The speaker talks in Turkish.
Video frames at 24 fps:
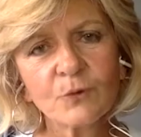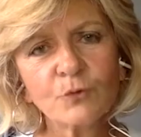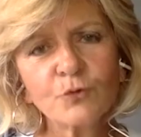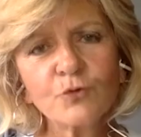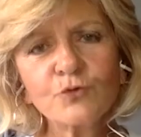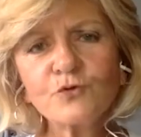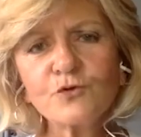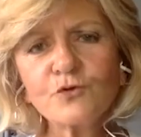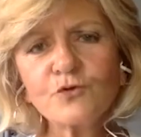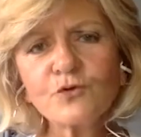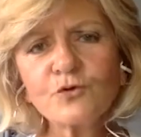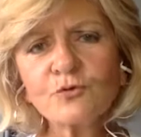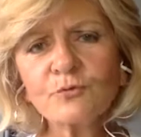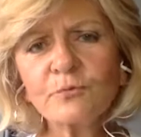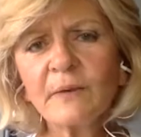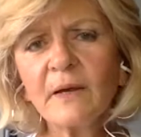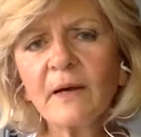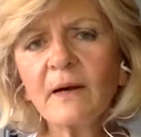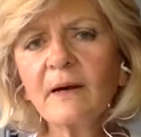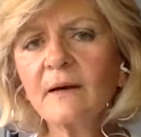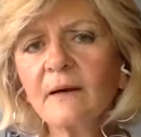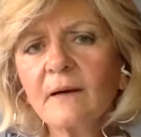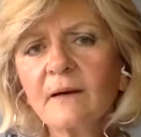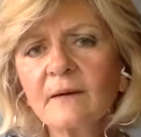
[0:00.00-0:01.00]
Uçuşun
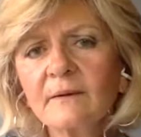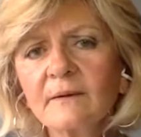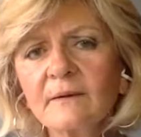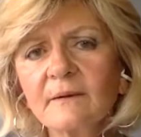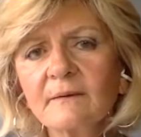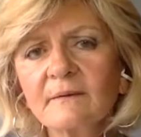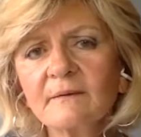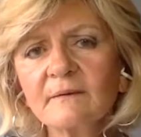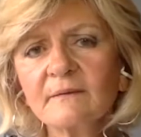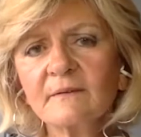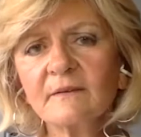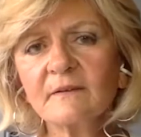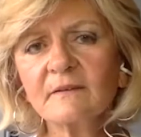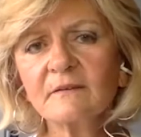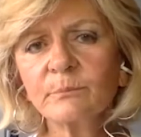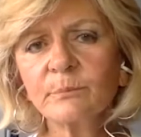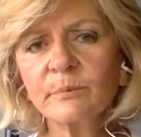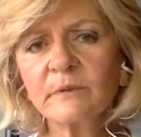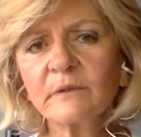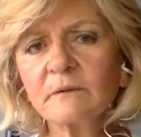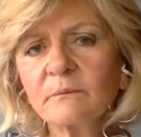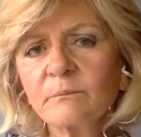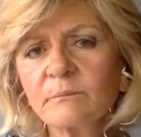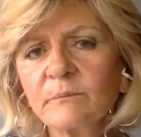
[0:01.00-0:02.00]
bir ayağında siz
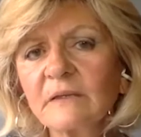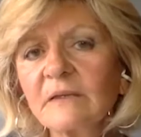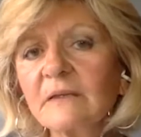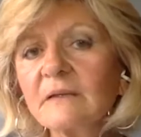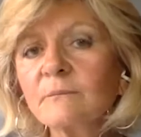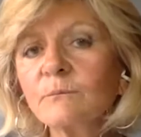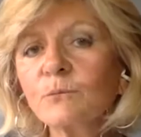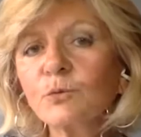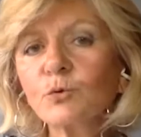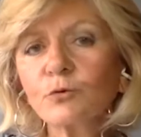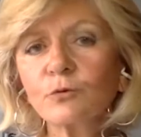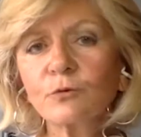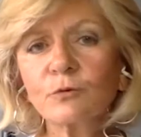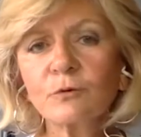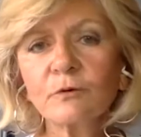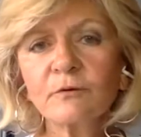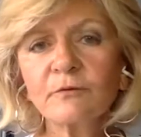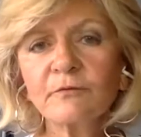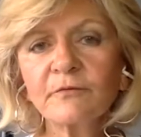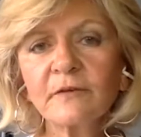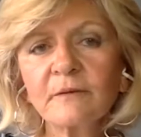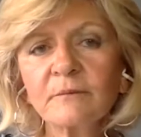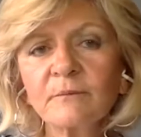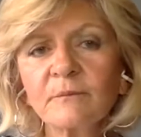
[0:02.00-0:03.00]
bir bilim
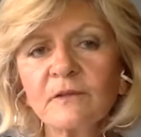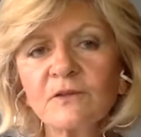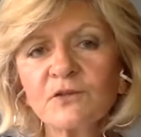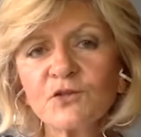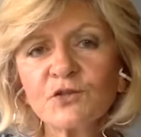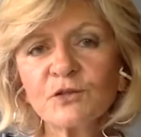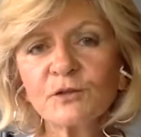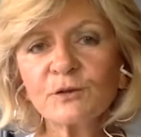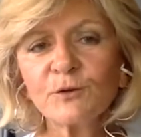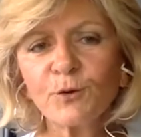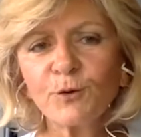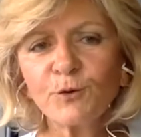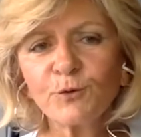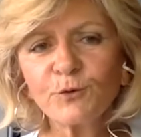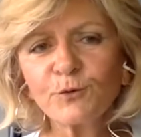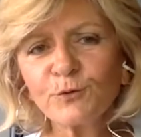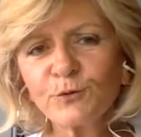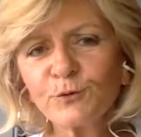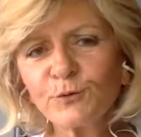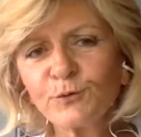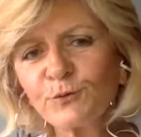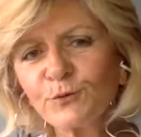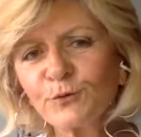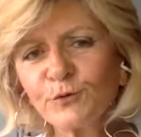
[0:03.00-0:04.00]
kurgu filmi içinde
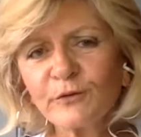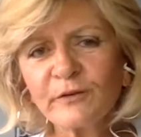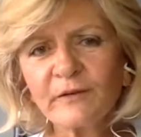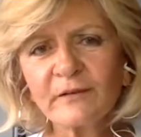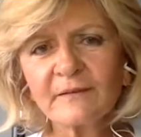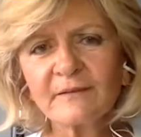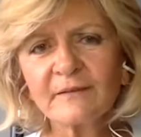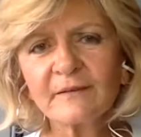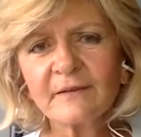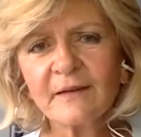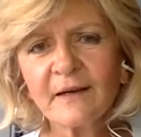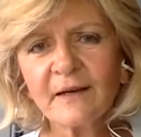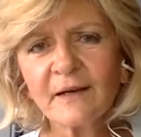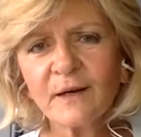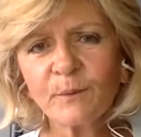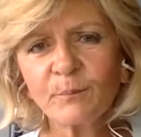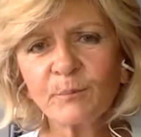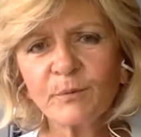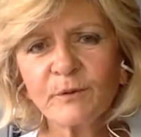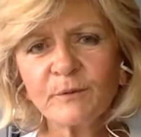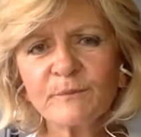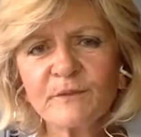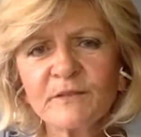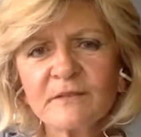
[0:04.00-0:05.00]
olduğunuz hissine
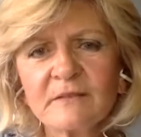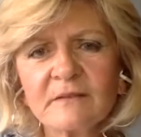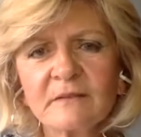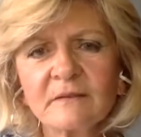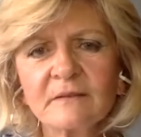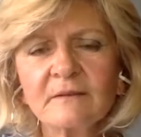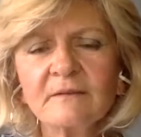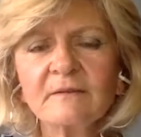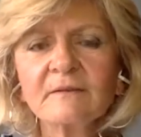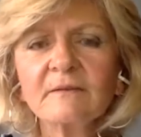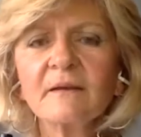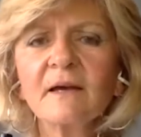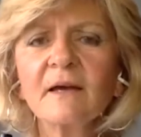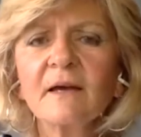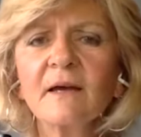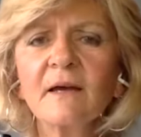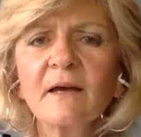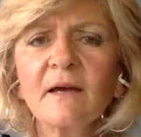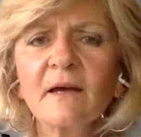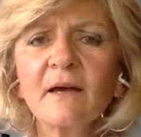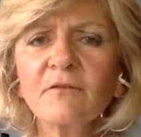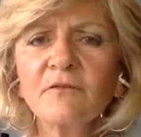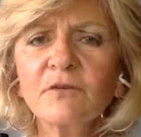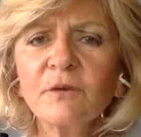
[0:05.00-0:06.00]
kapılmışsınız
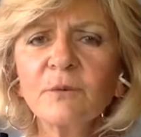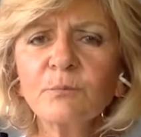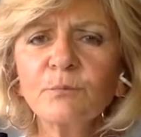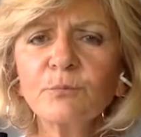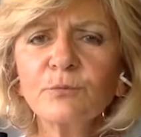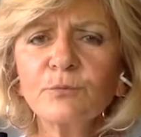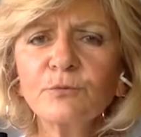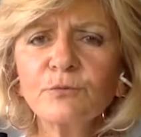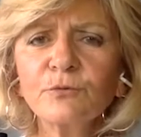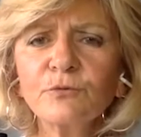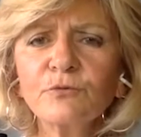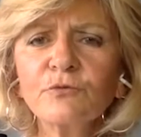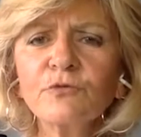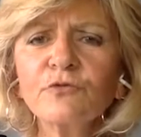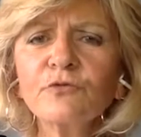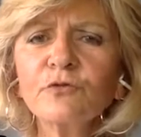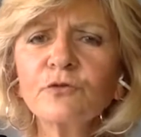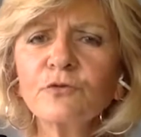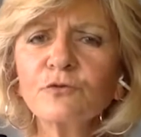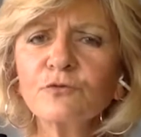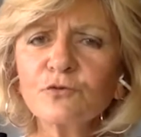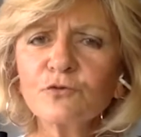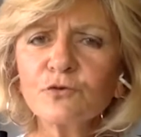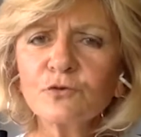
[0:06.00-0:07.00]
ve bunun
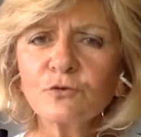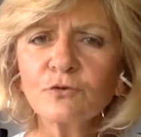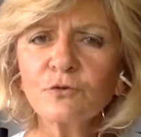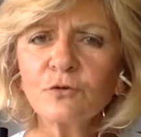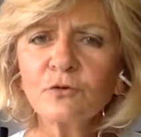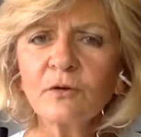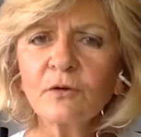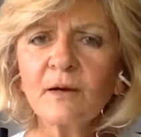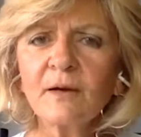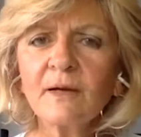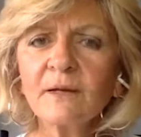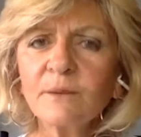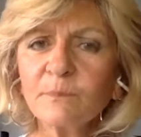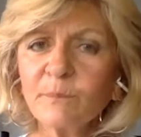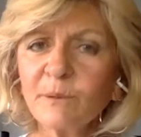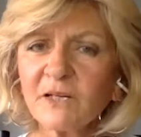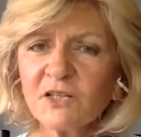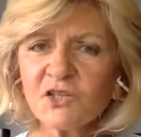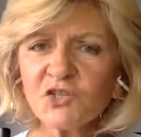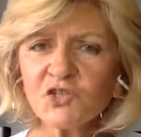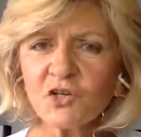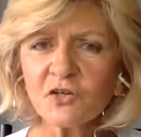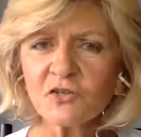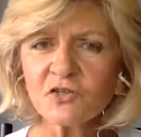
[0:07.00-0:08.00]
sonucu dünyaya
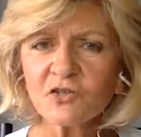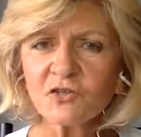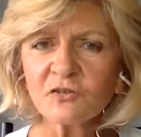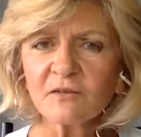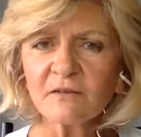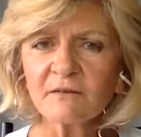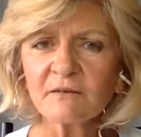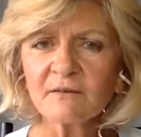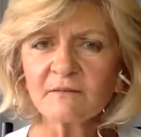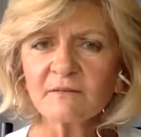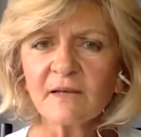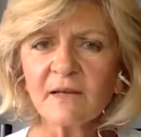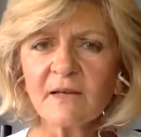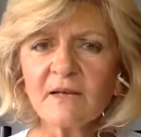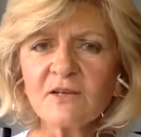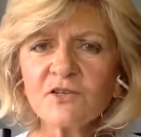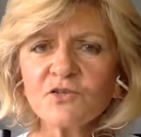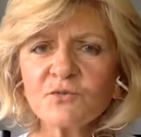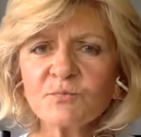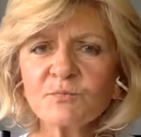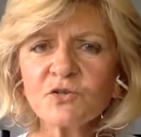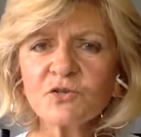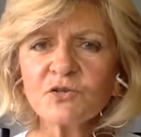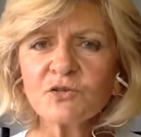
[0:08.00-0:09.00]
bakış açınız
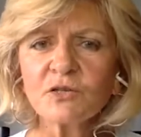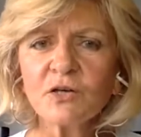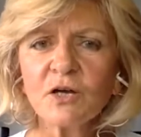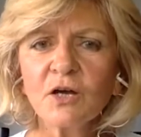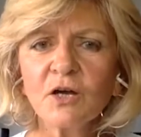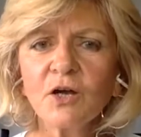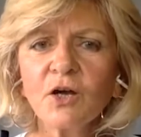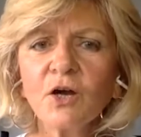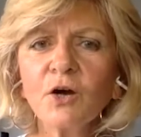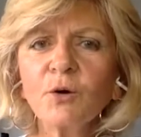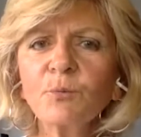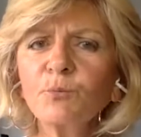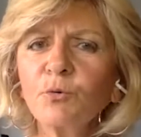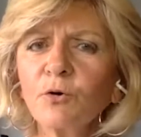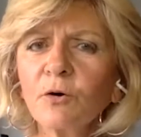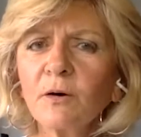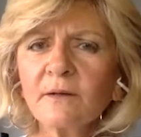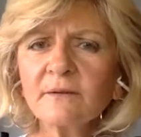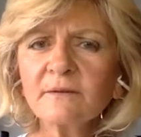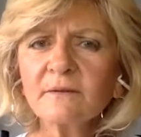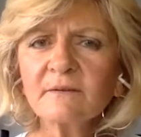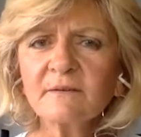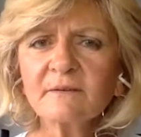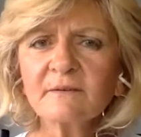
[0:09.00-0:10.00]
değişmiş. Bu
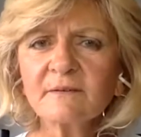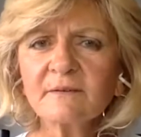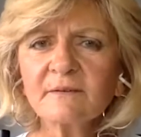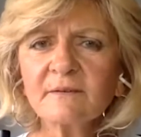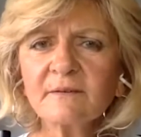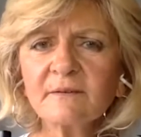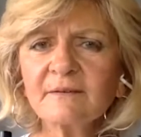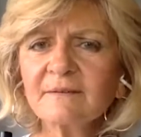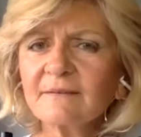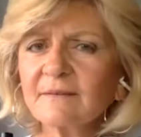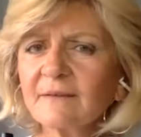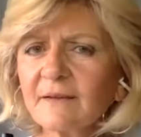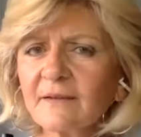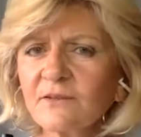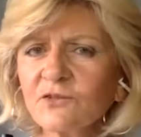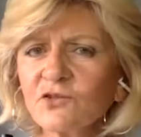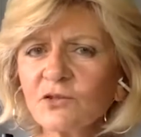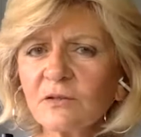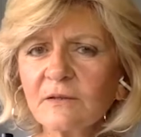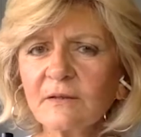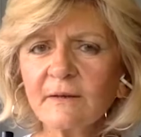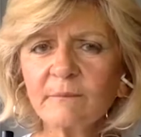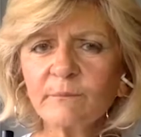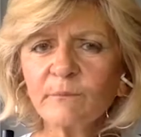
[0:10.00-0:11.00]
anınızı
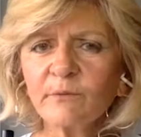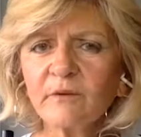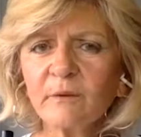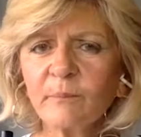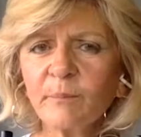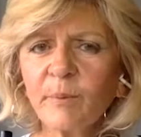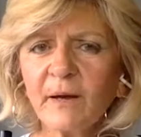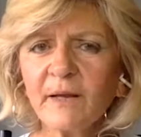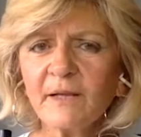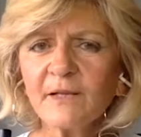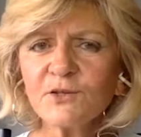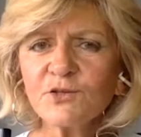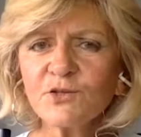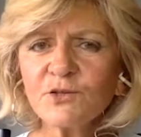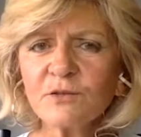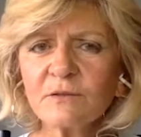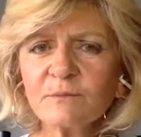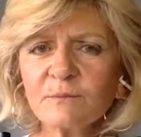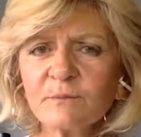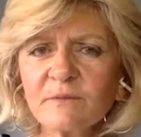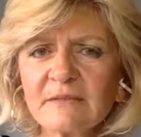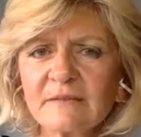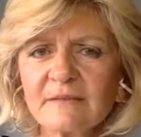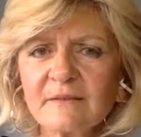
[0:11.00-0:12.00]
izleyicilerimizle paylaşır
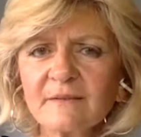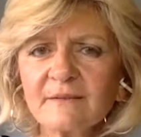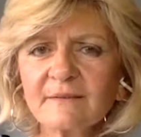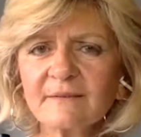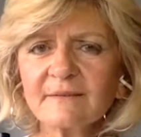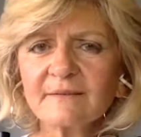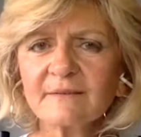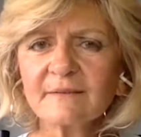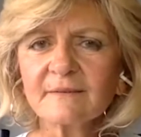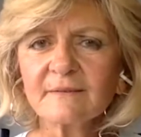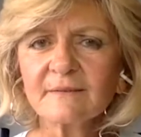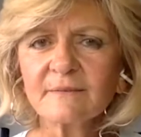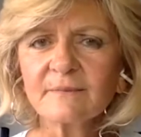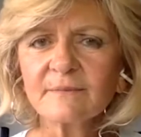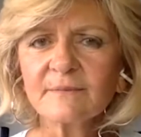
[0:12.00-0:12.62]
mısınız?